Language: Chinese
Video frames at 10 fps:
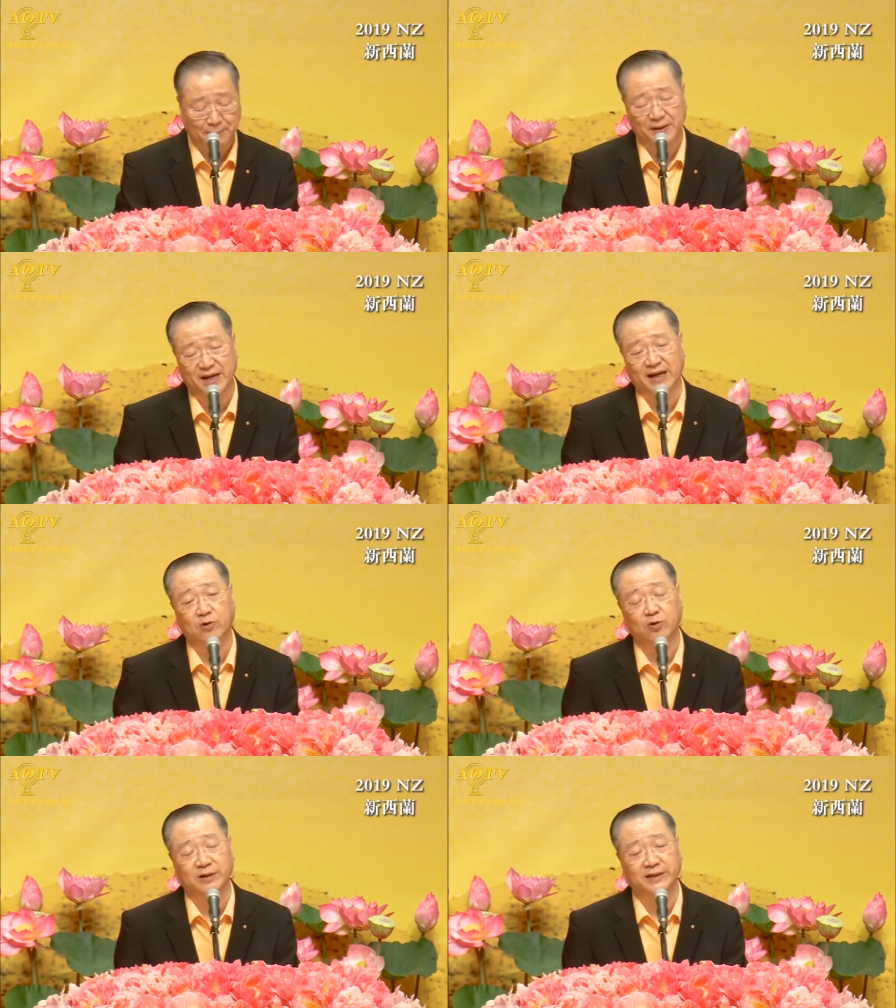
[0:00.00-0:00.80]
变
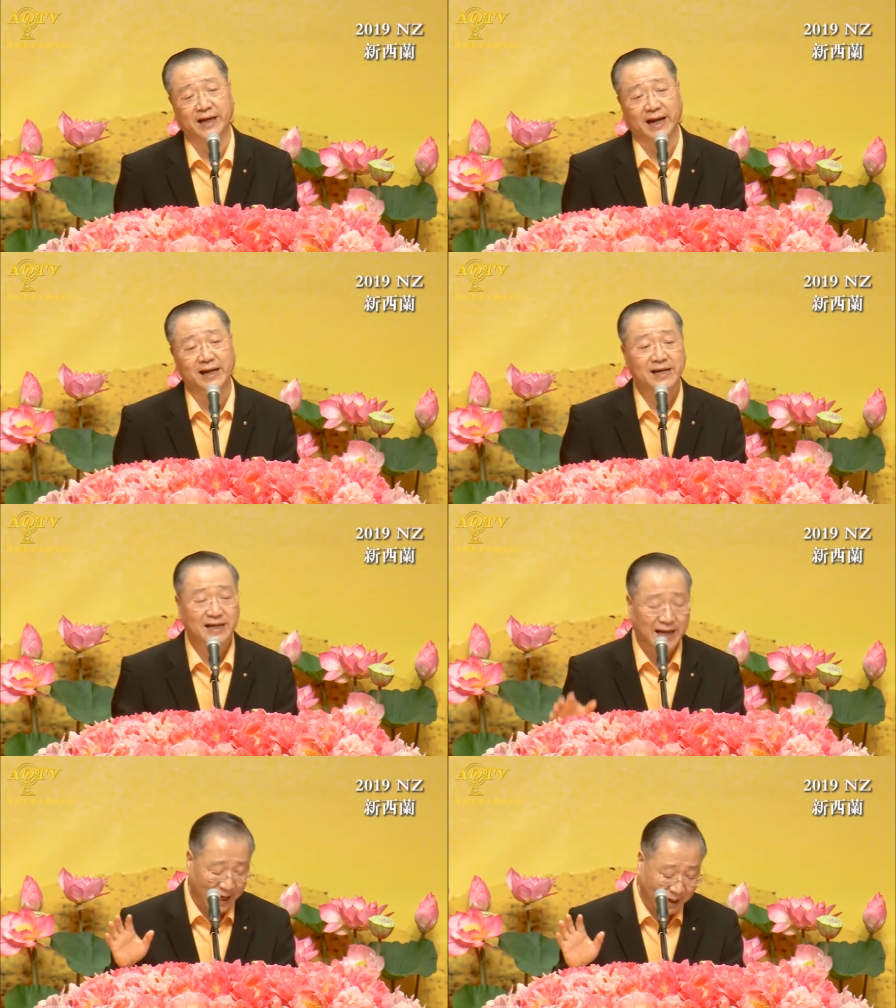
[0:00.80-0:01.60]
困难、
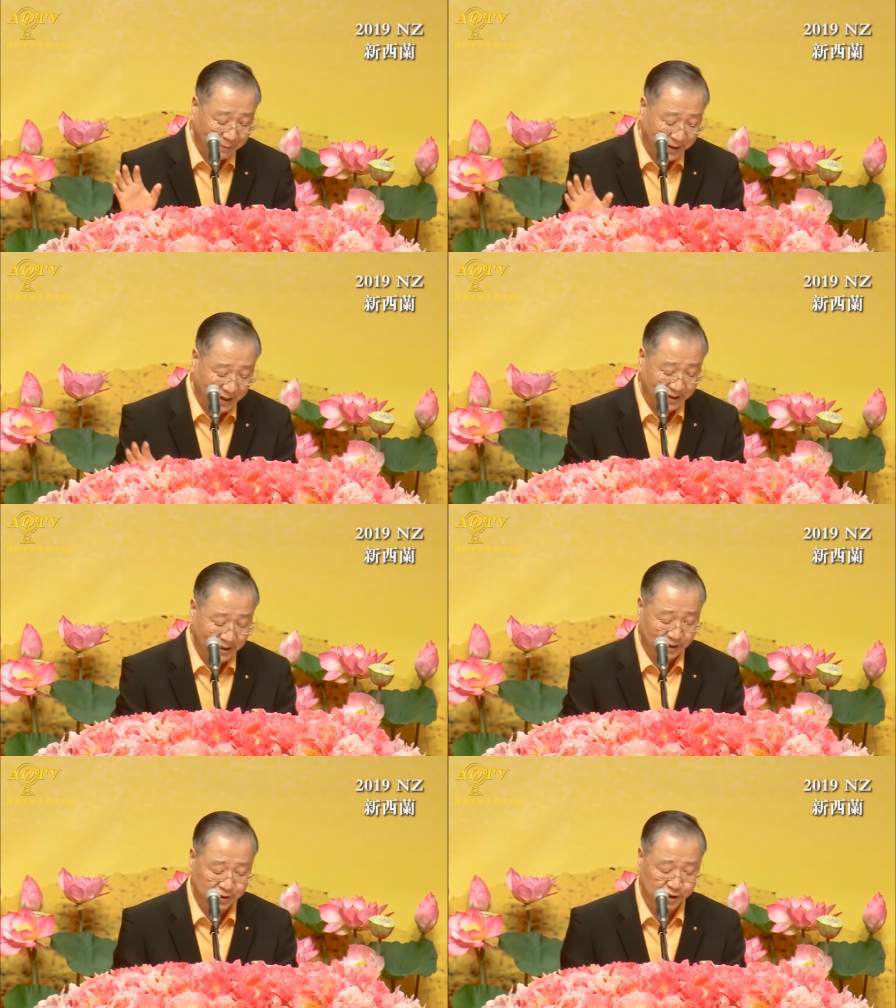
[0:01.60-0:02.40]
改变
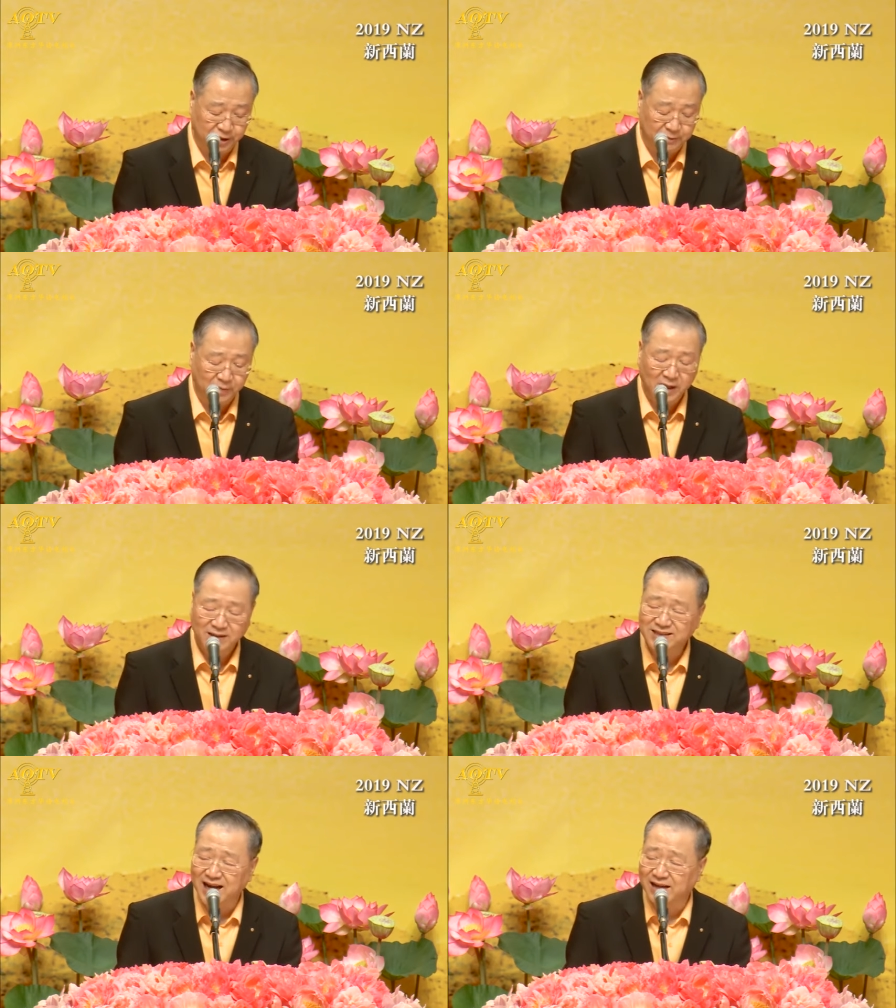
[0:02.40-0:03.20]
人心、
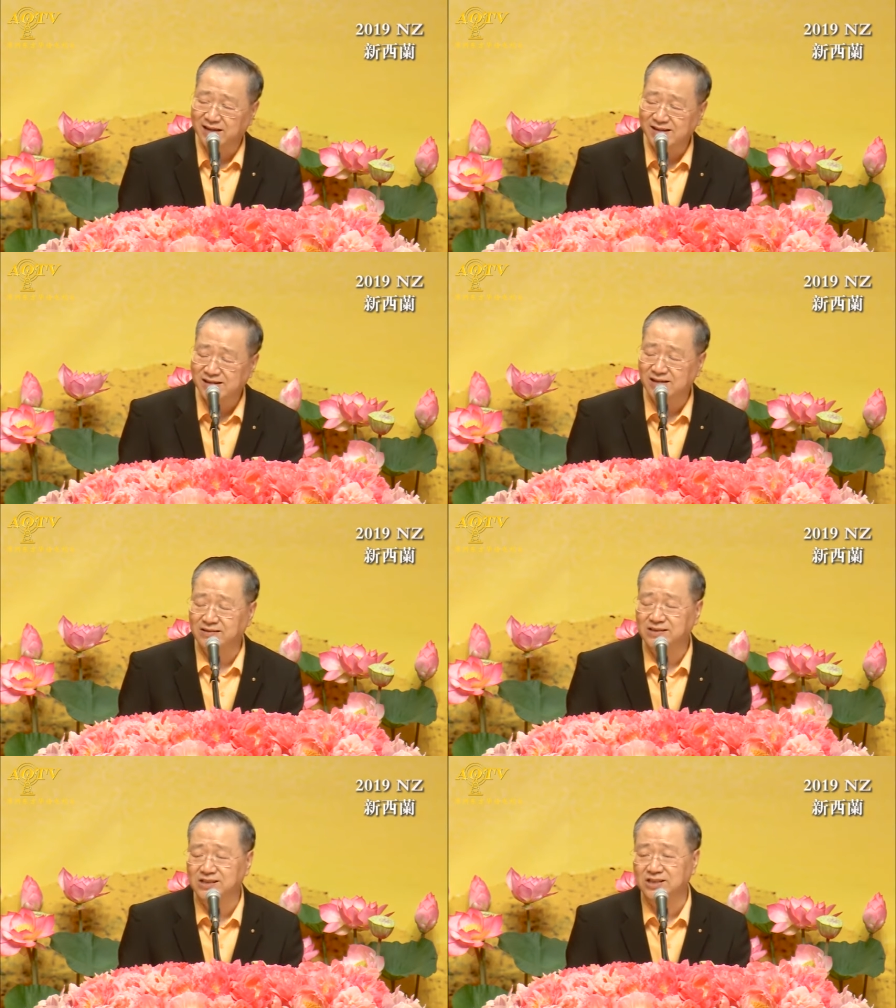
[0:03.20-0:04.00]
战胜
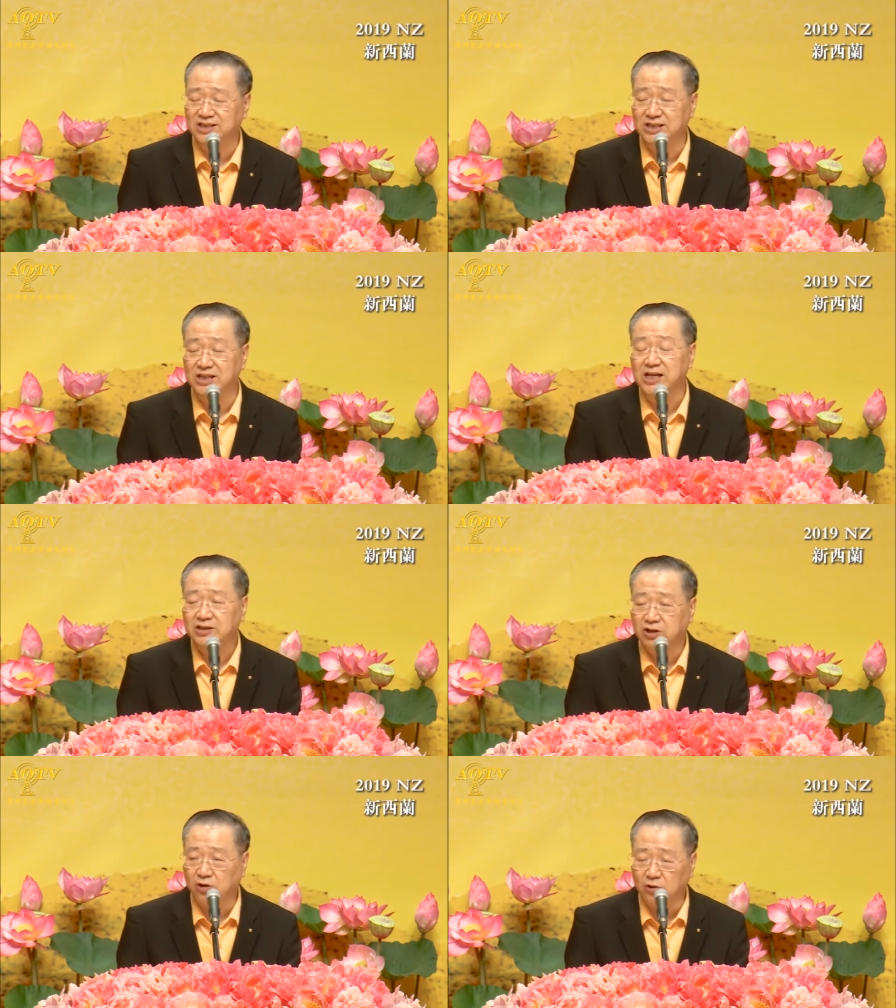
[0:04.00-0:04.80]
自己、
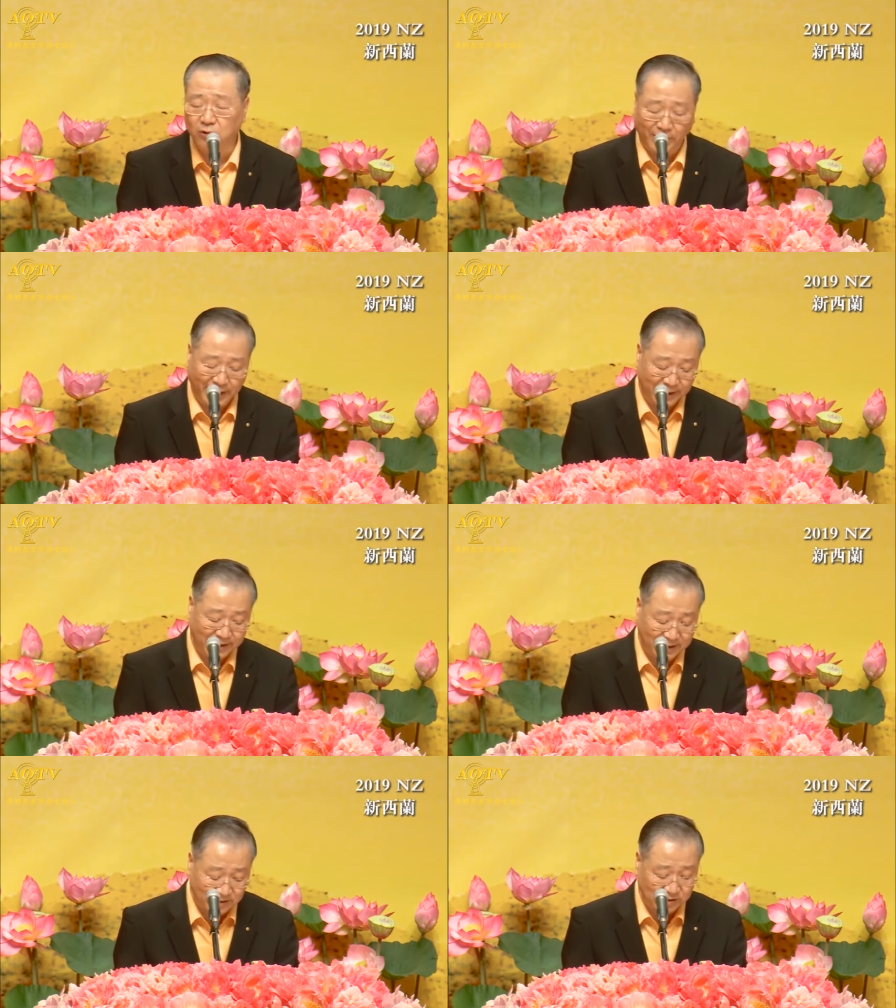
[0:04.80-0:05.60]
周围
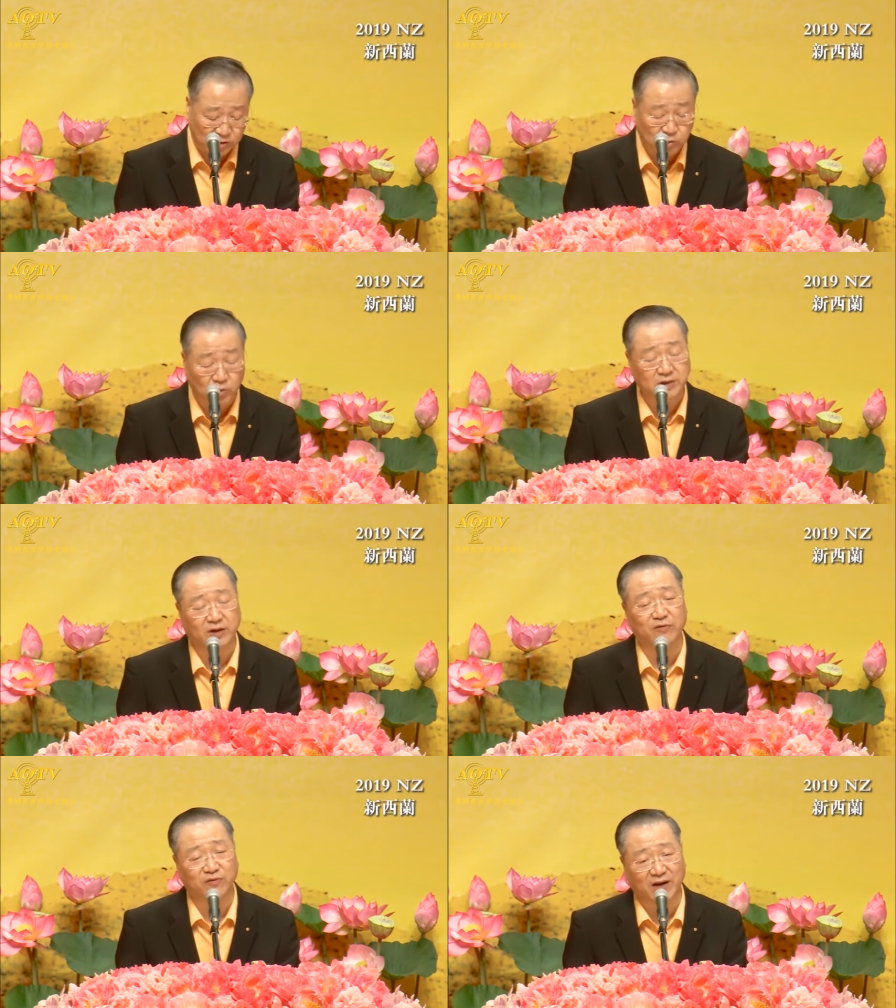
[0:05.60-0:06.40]
更多
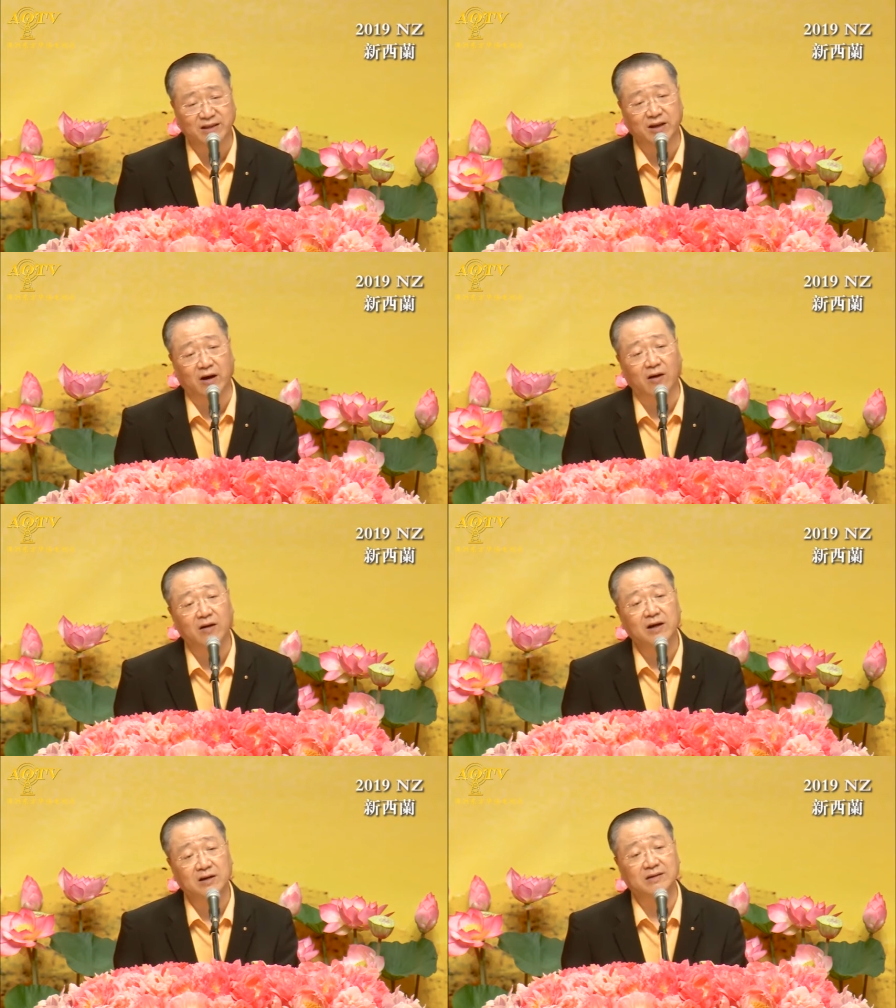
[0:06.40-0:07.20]
的烦恼
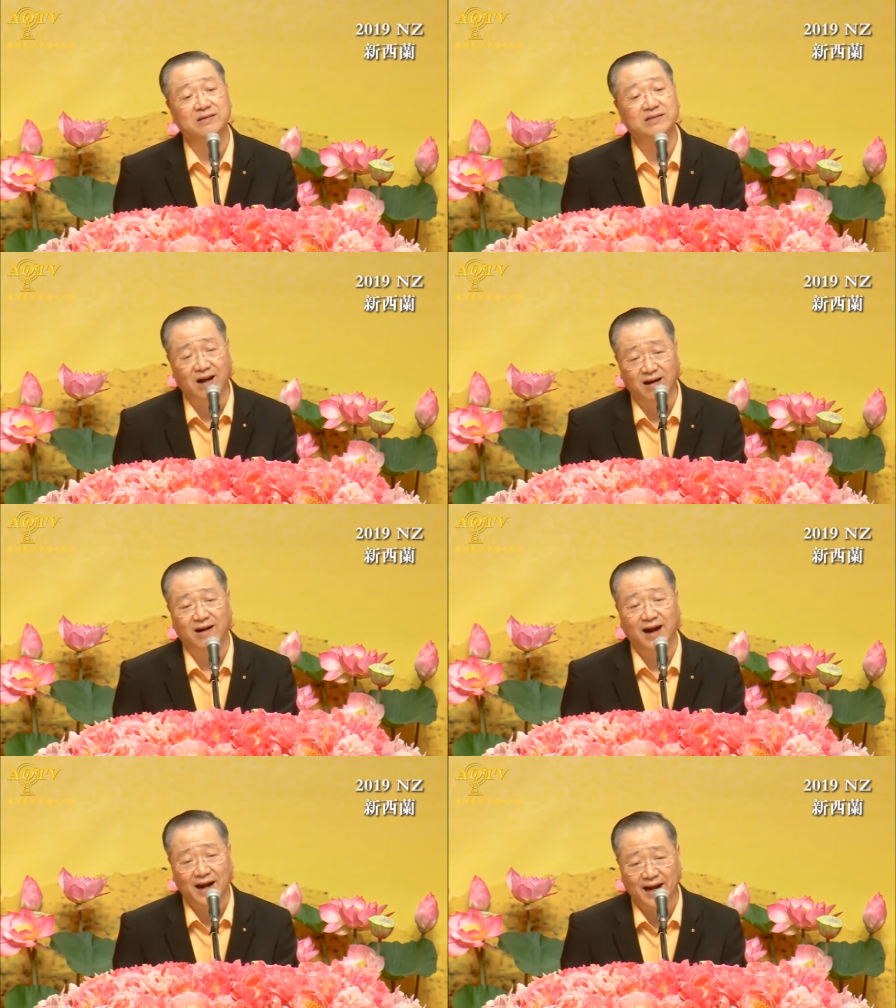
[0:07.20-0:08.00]
和
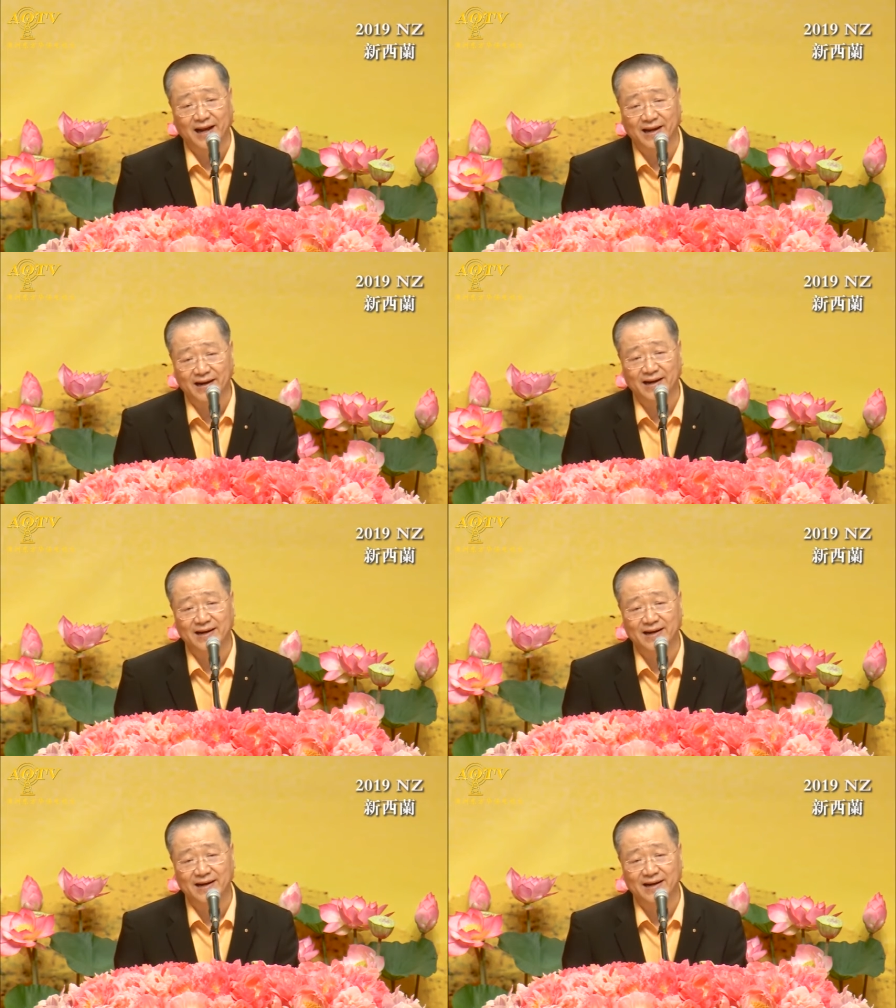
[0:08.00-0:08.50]
障碍呀！